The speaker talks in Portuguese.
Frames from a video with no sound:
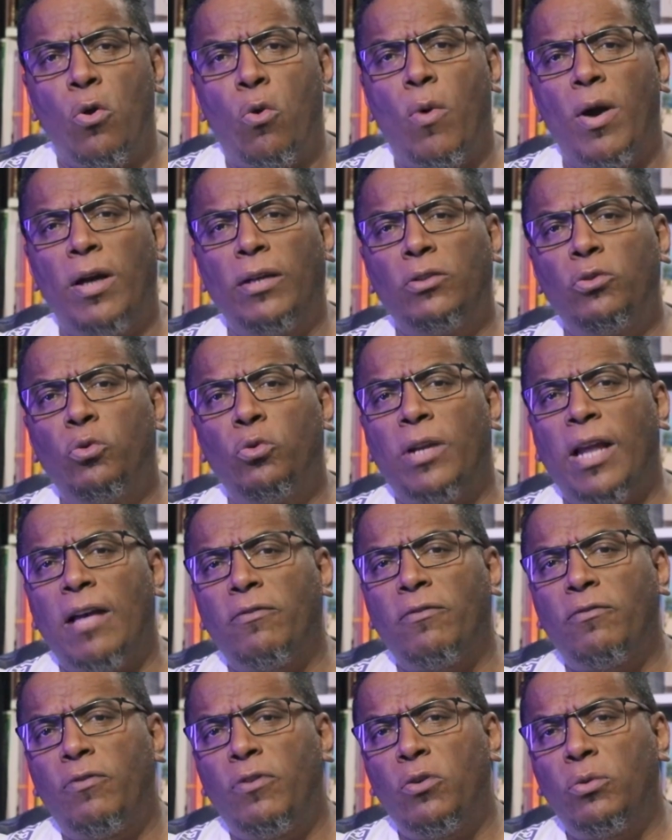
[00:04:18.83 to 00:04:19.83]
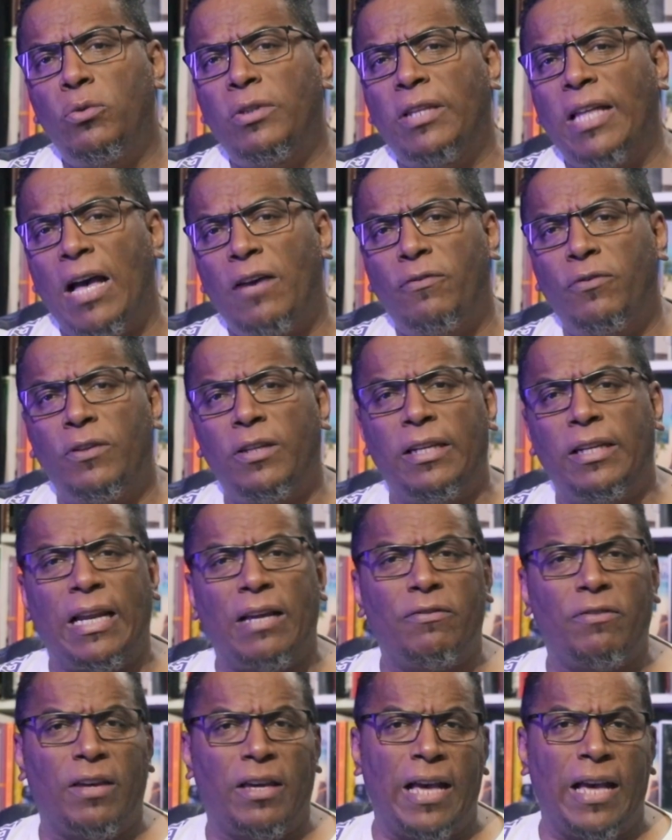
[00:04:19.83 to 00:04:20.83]
quando o navio Daphne
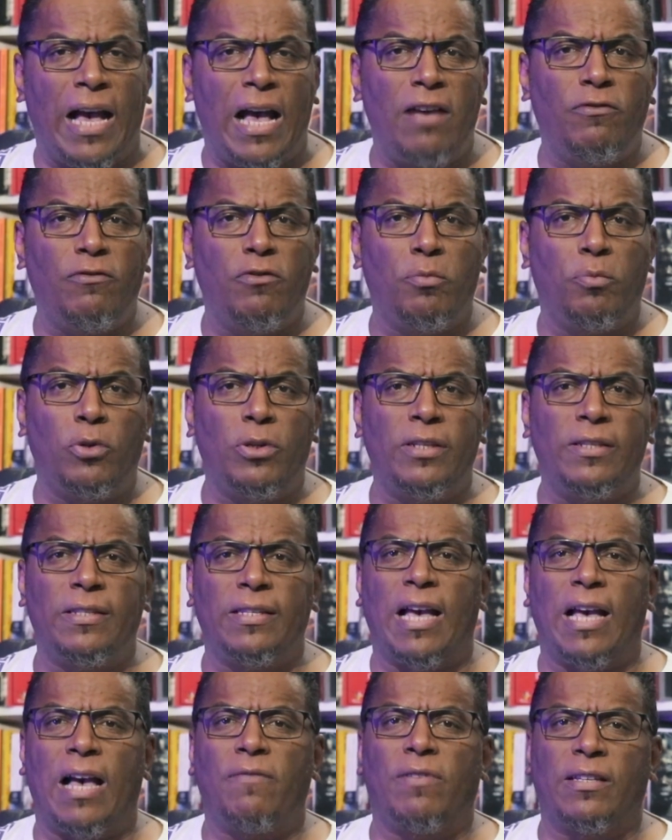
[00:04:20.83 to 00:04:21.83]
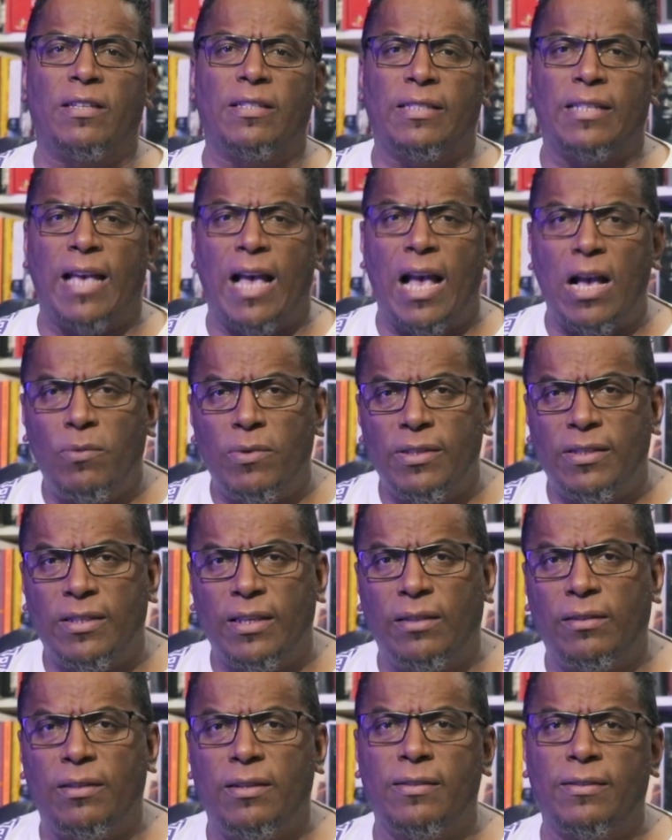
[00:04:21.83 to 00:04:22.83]
navegava e policiava as águas
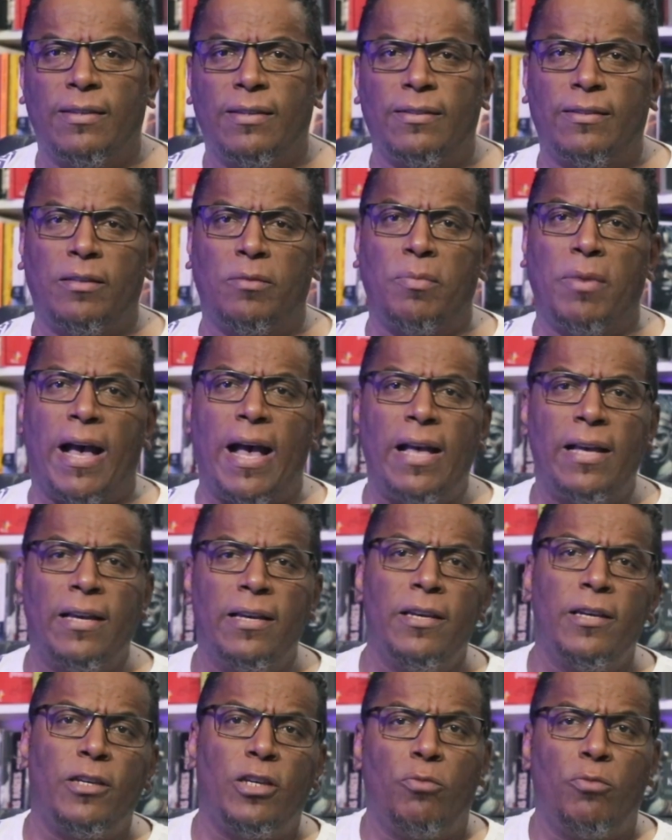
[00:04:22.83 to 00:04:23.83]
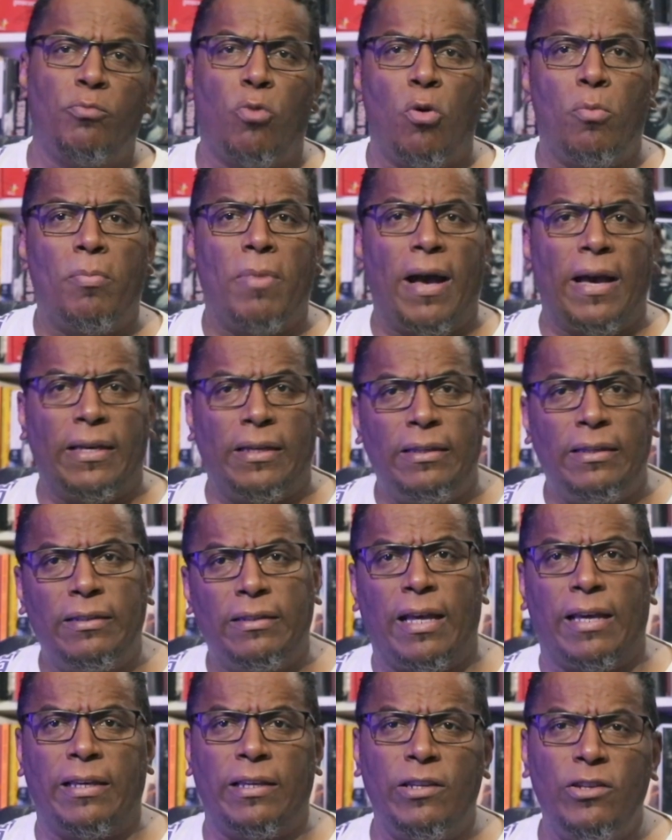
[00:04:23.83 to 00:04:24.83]
entre Zanzibar e Bombaim,
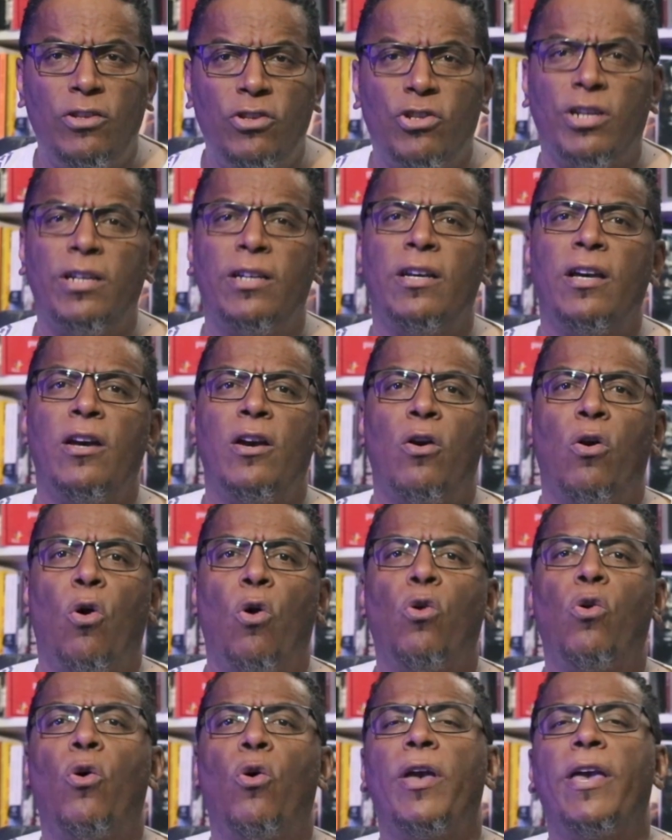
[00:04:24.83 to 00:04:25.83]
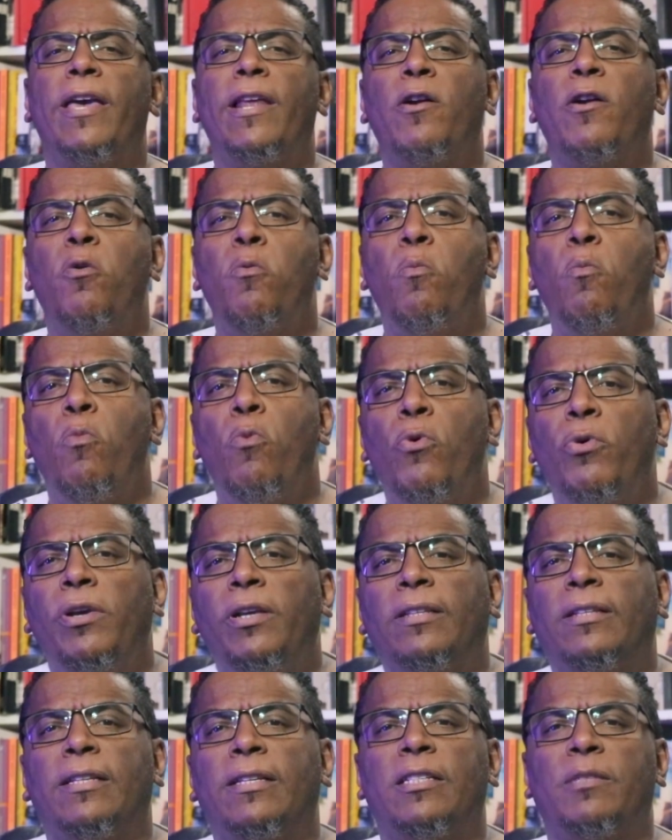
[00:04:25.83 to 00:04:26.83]
na Índia, ocorreram
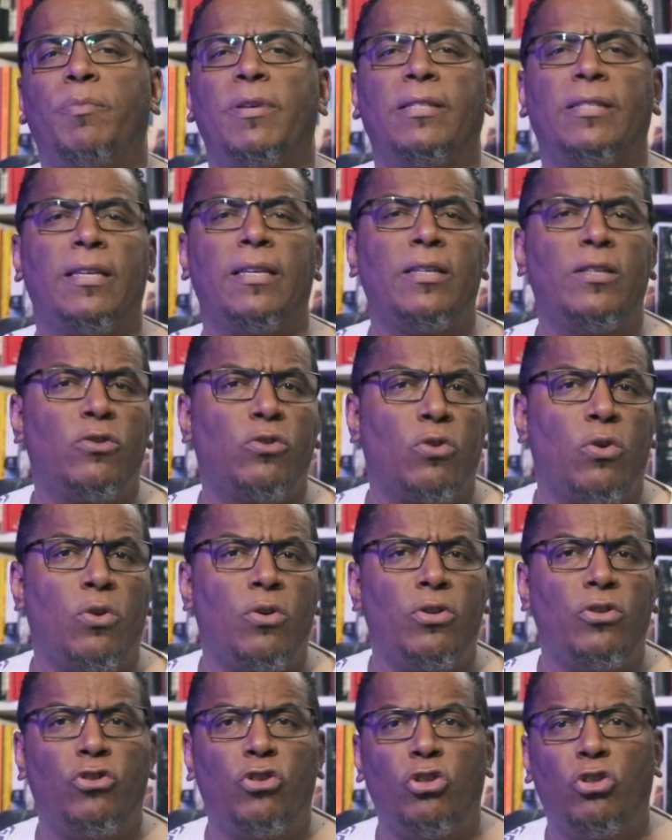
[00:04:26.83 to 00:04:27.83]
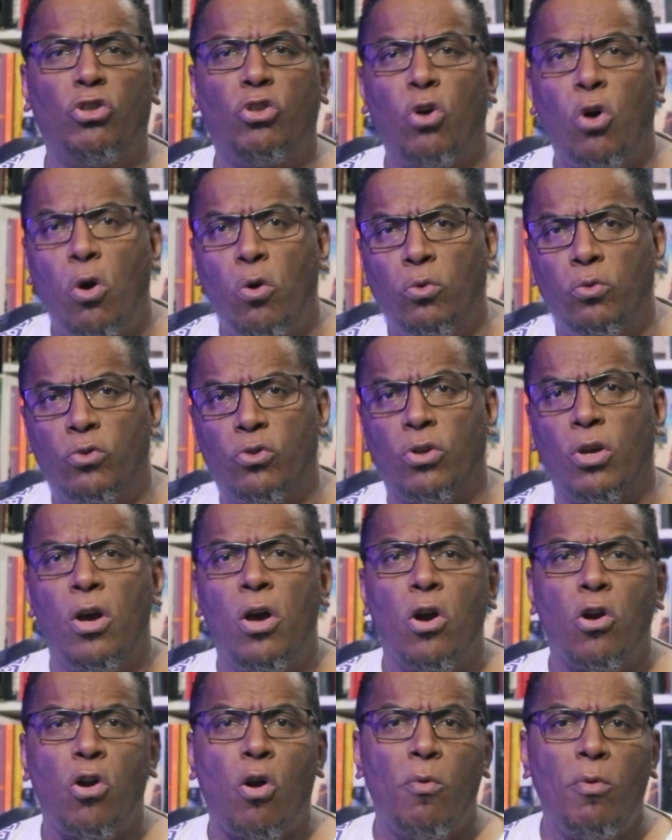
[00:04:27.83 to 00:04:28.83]
muitas perseguições de dous,
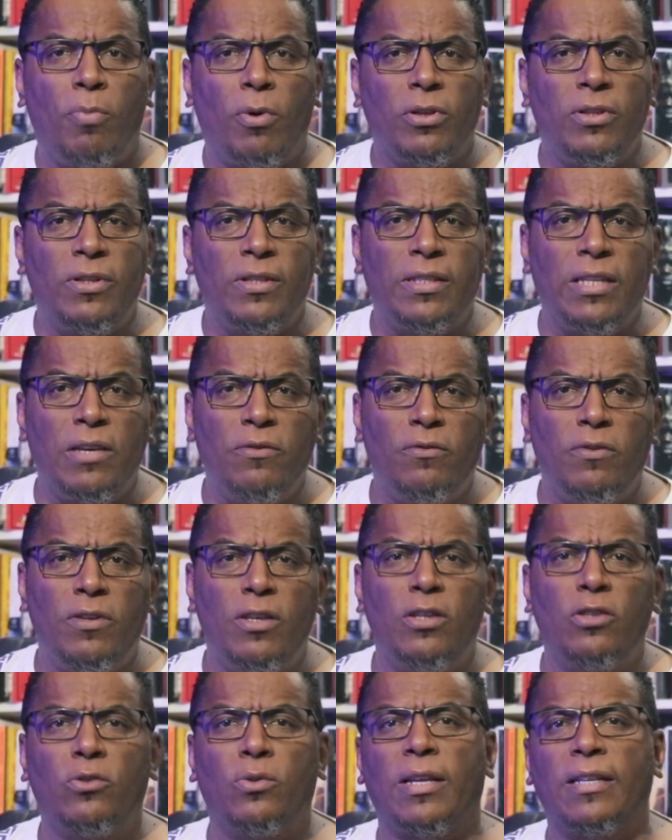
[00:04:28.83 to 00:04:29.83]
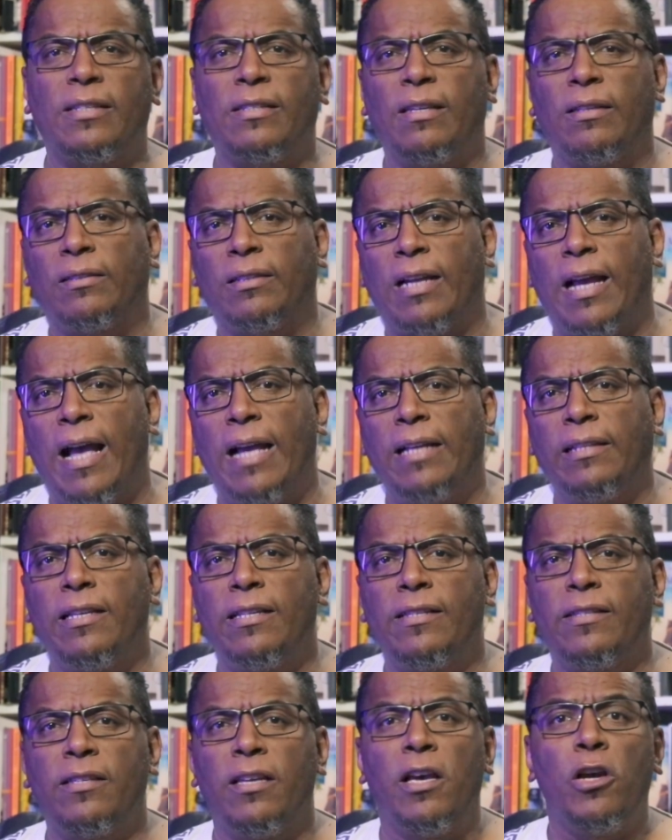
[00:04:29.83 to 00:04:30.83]
como pode ser visto nas
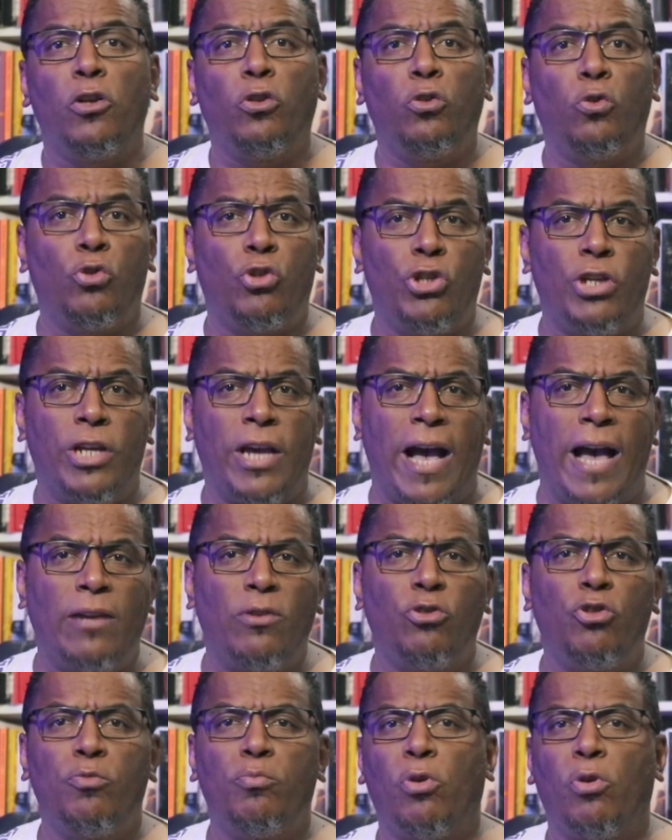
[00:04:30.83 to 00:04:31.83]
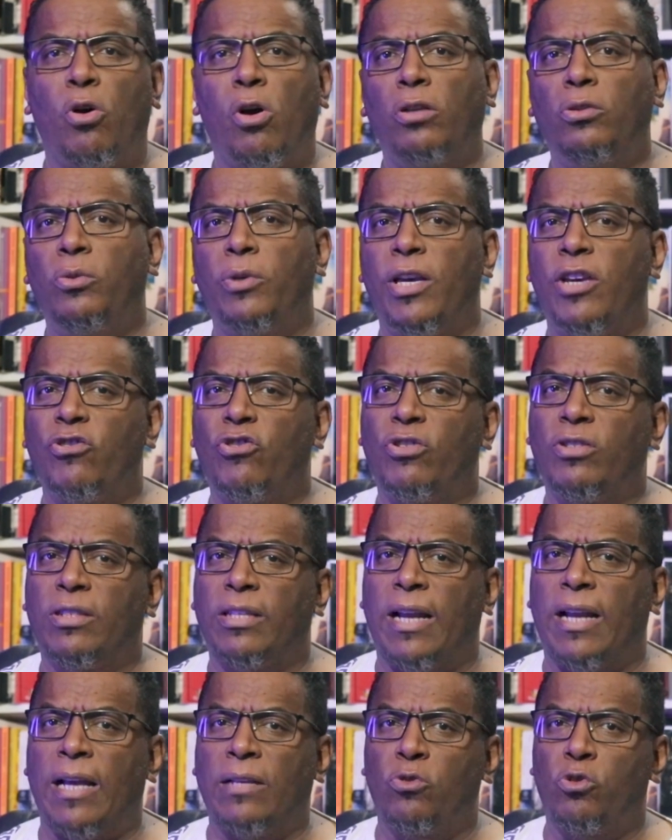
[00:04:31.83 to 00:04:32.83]
entradas do diário de bordo
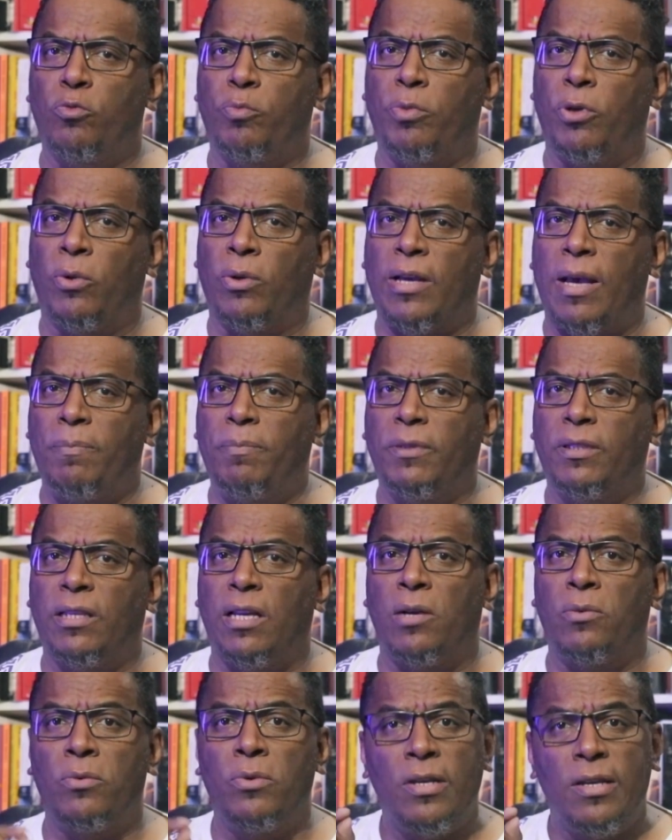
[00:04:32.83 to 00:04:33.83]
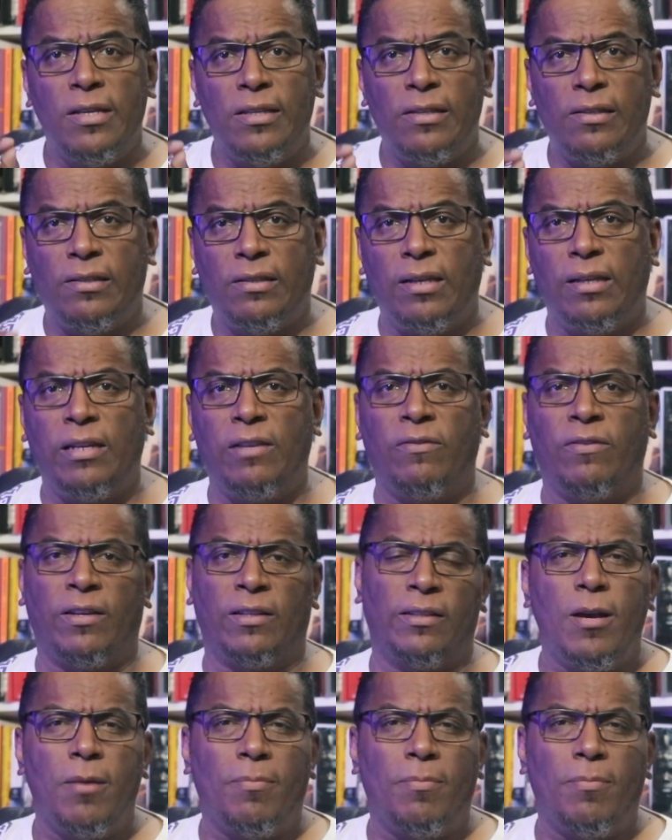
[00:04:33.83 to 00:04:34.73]
registrados pelo capitão Sullivan.